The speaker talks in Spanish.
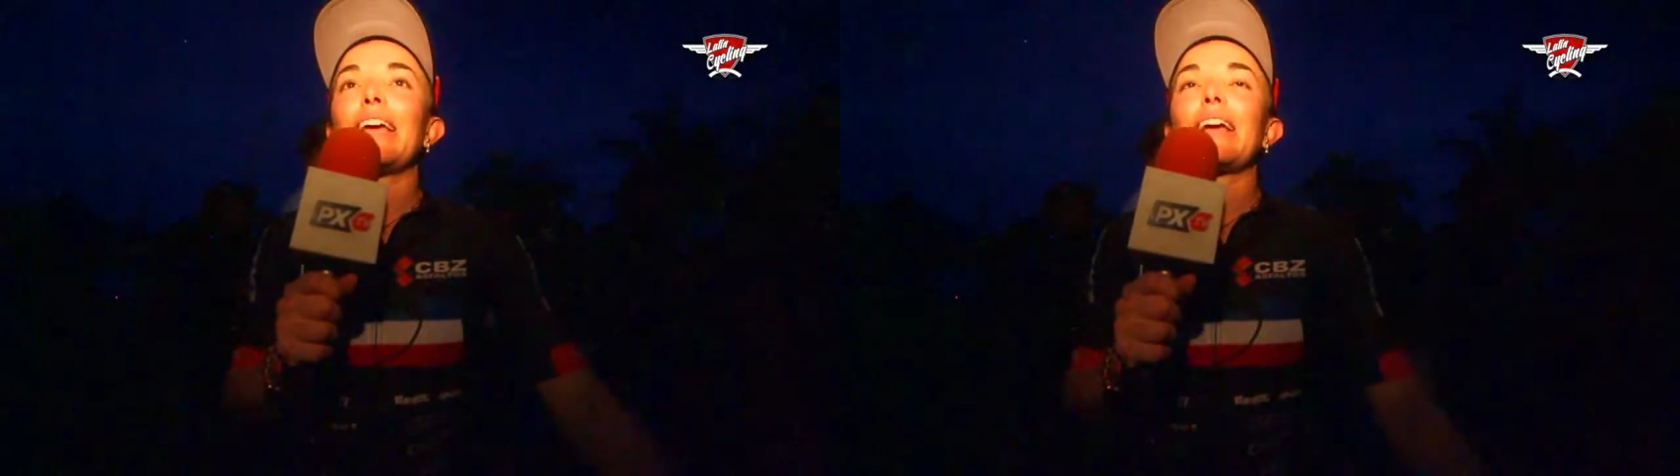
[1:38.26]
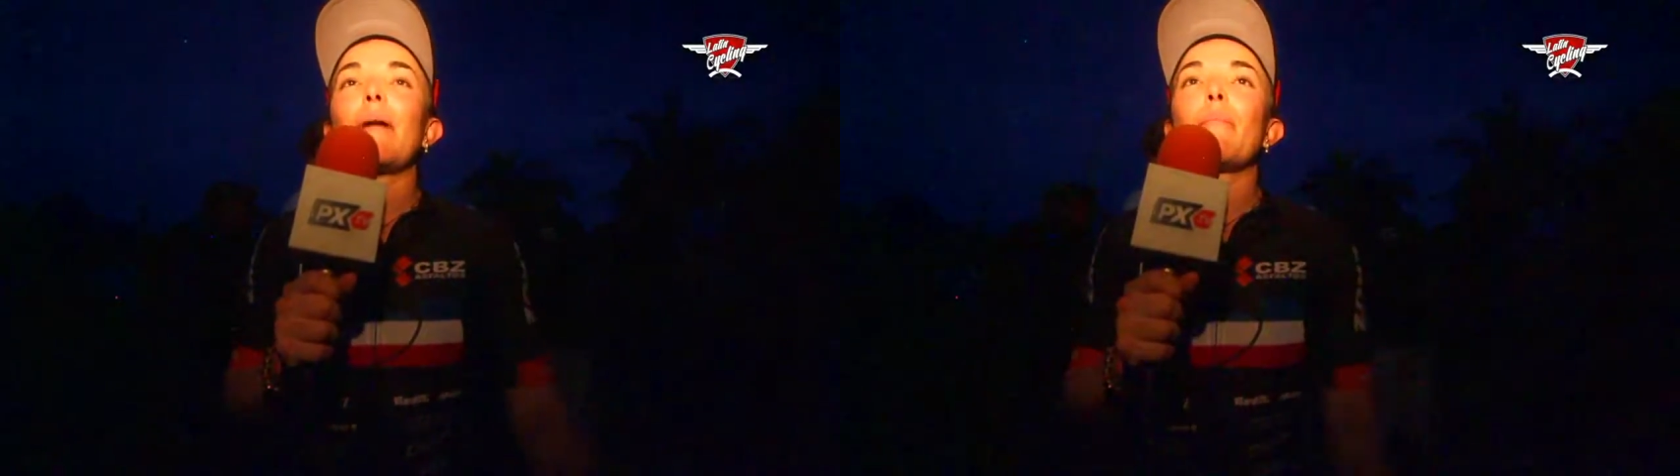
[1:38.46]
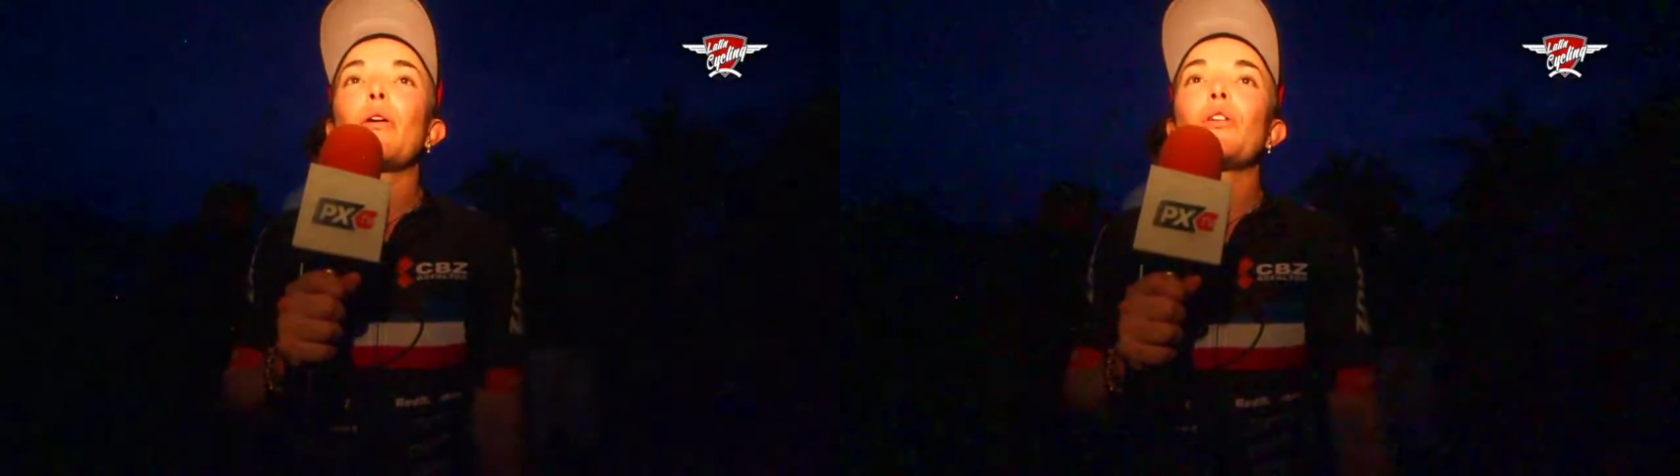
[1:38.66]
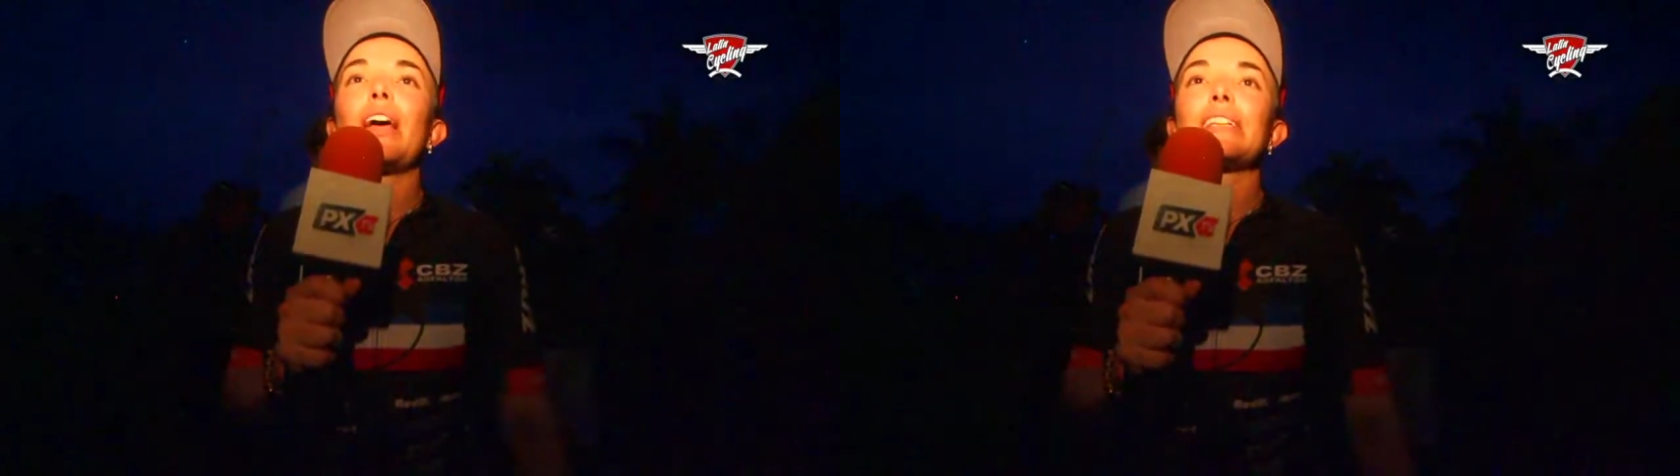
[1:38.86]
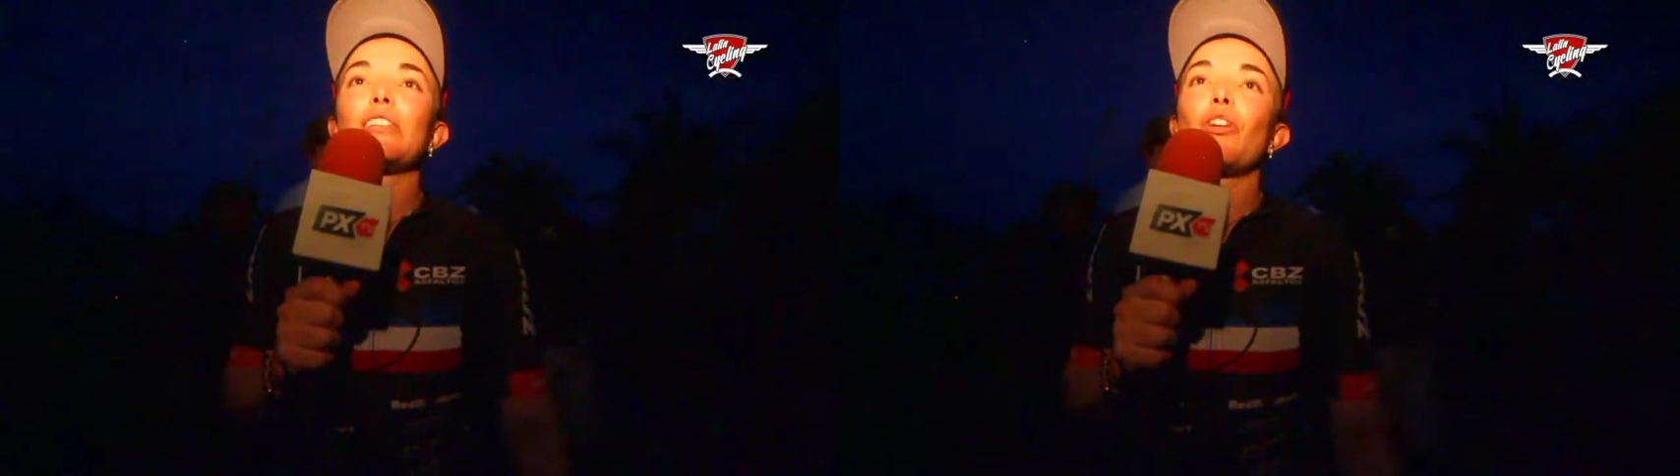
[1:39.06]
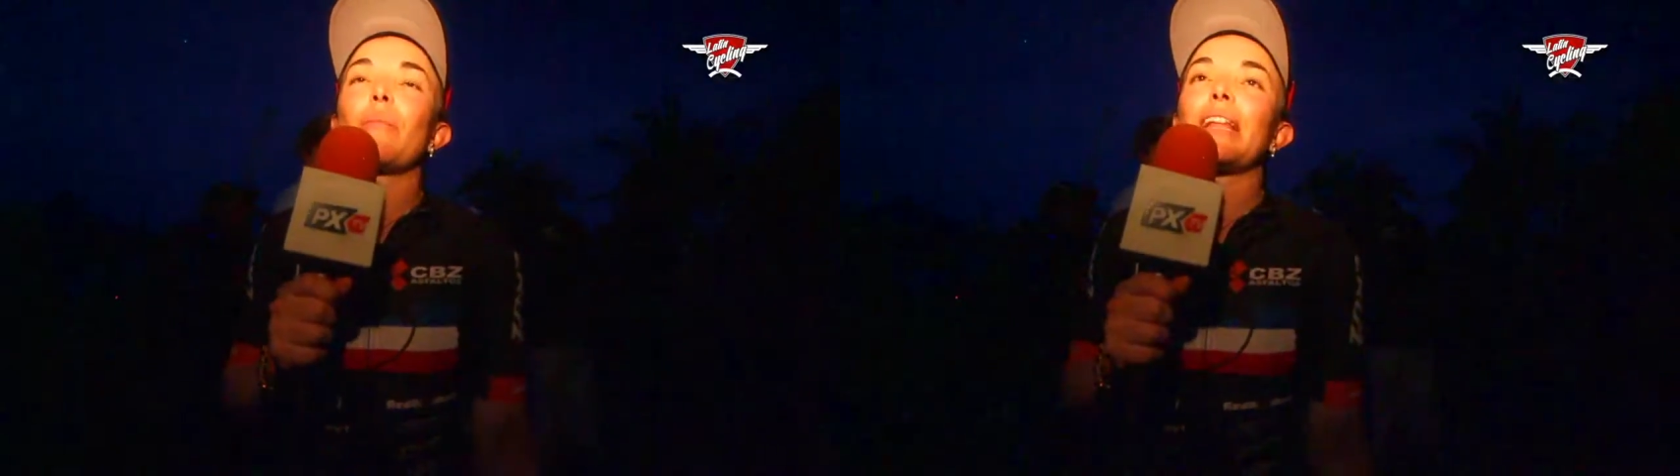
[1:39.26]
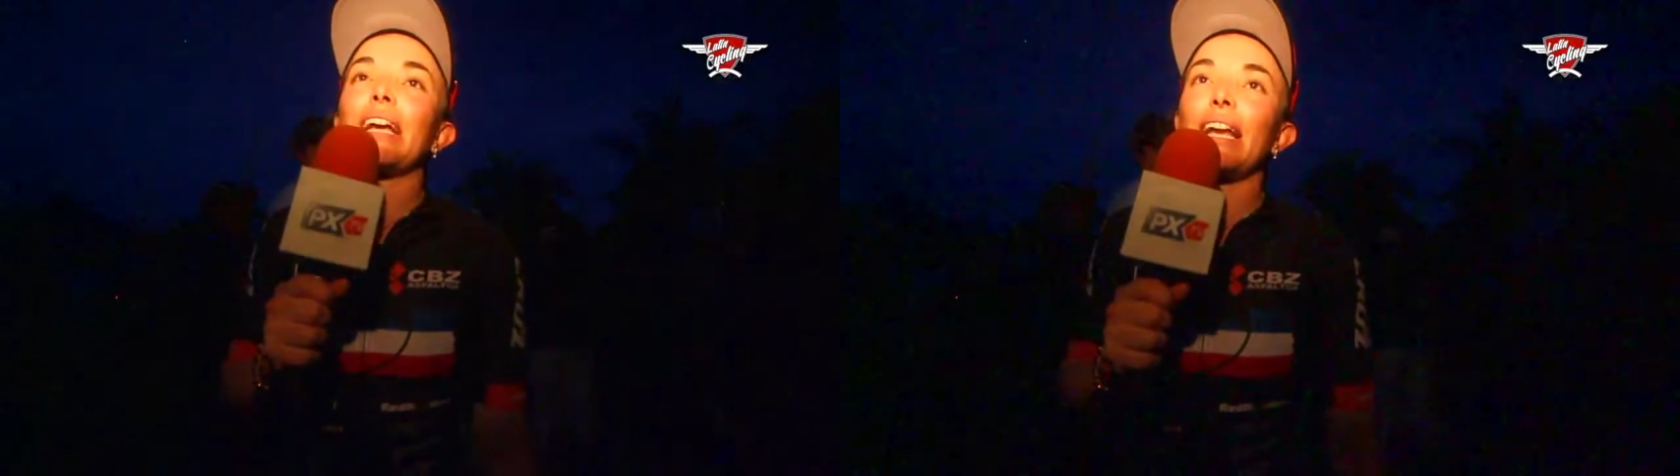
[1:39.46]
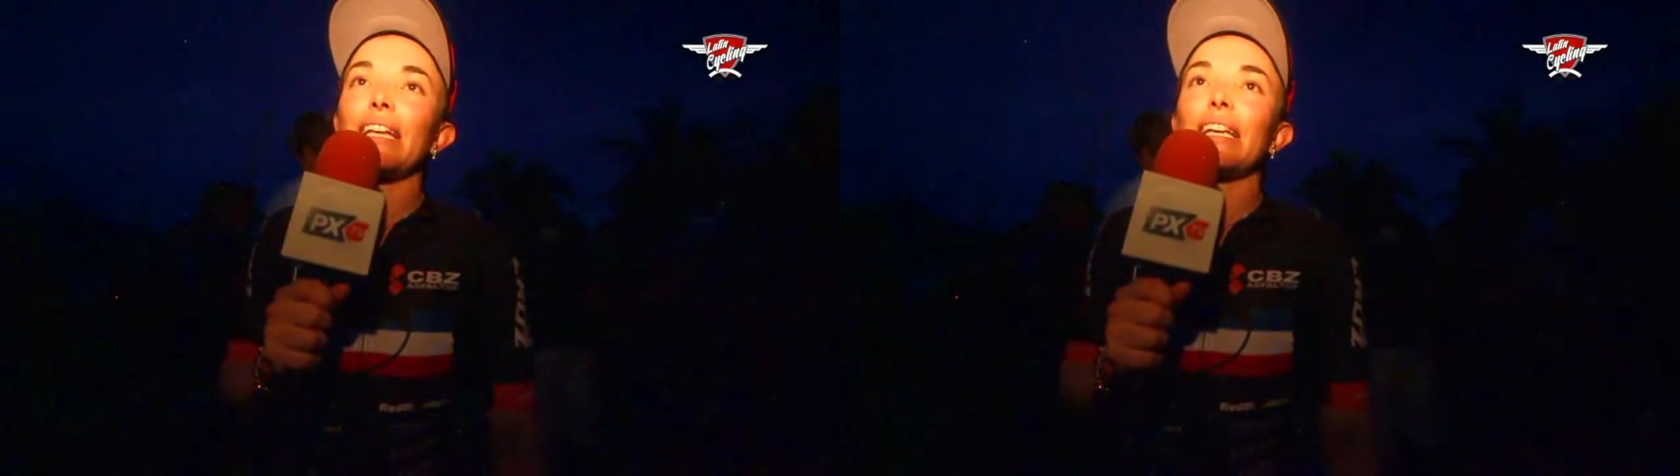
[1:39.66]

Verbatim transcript: campeona centroamericana